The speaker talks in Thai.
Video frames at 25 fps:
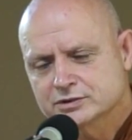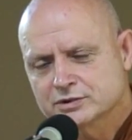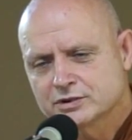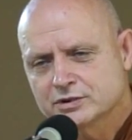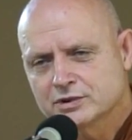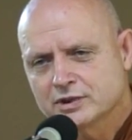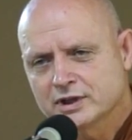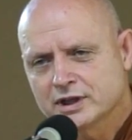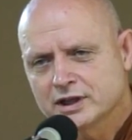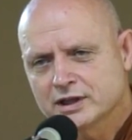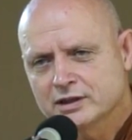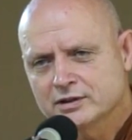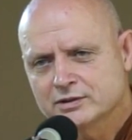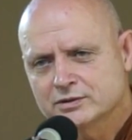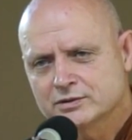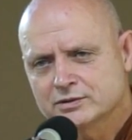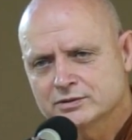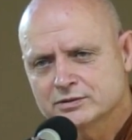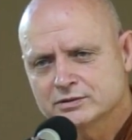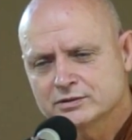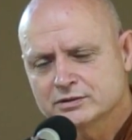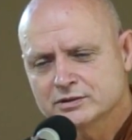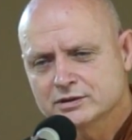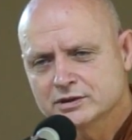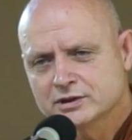คนเรา
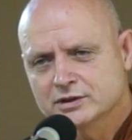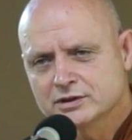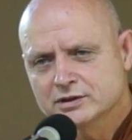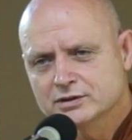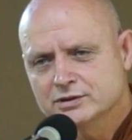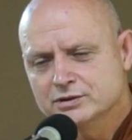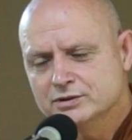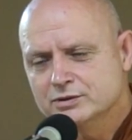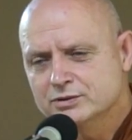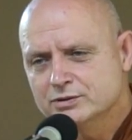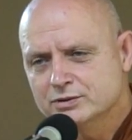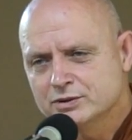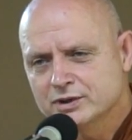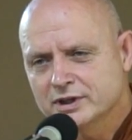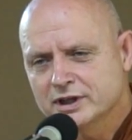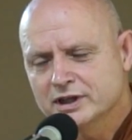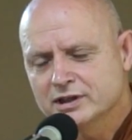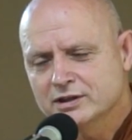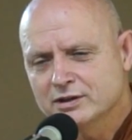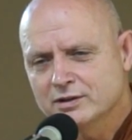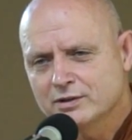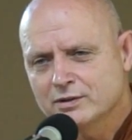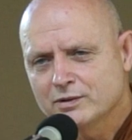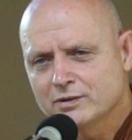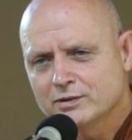อยู่ใน
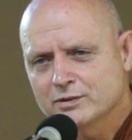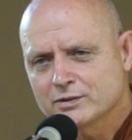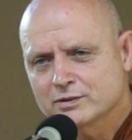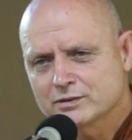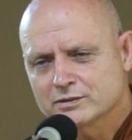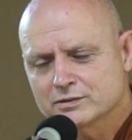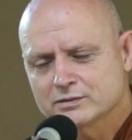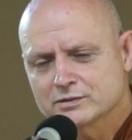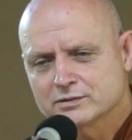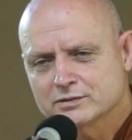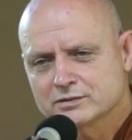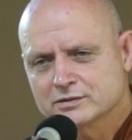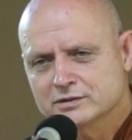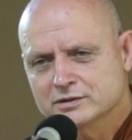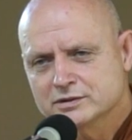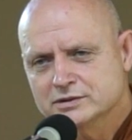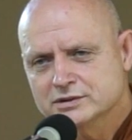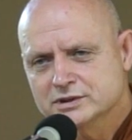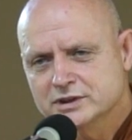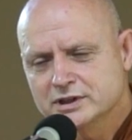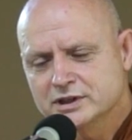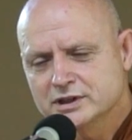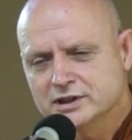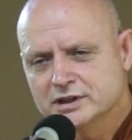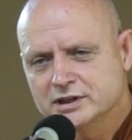โลก
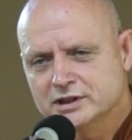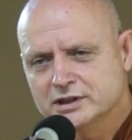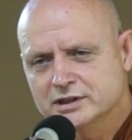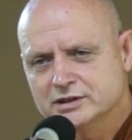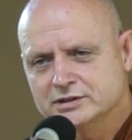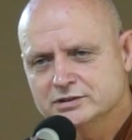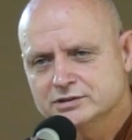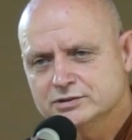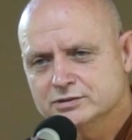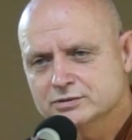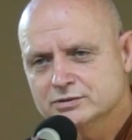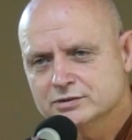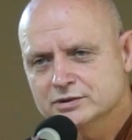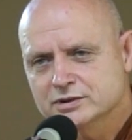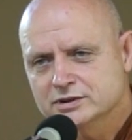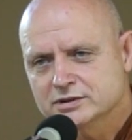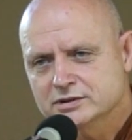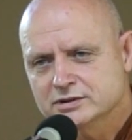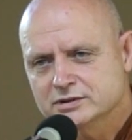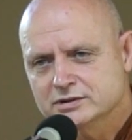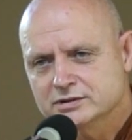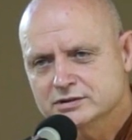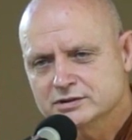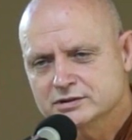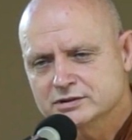ที่ชวน
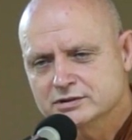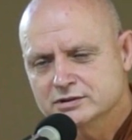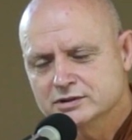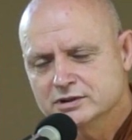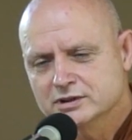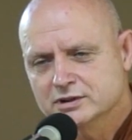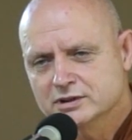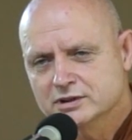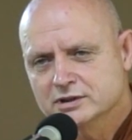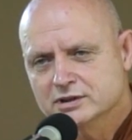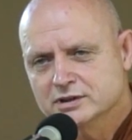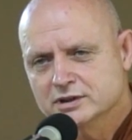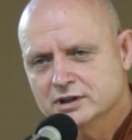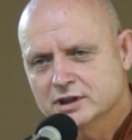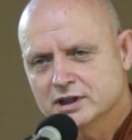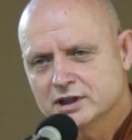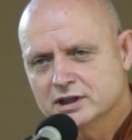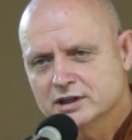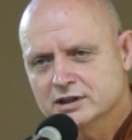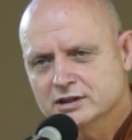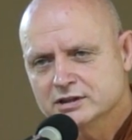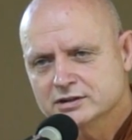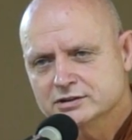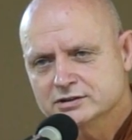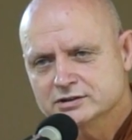
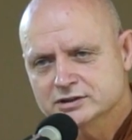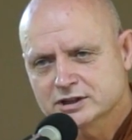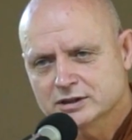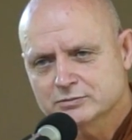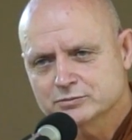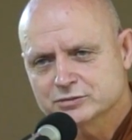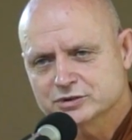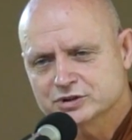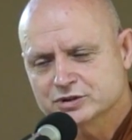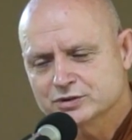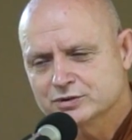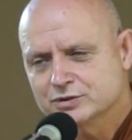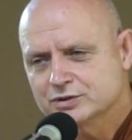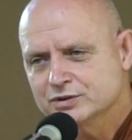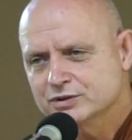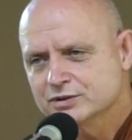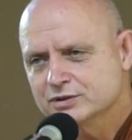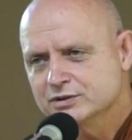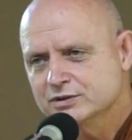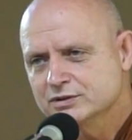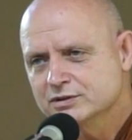สับสน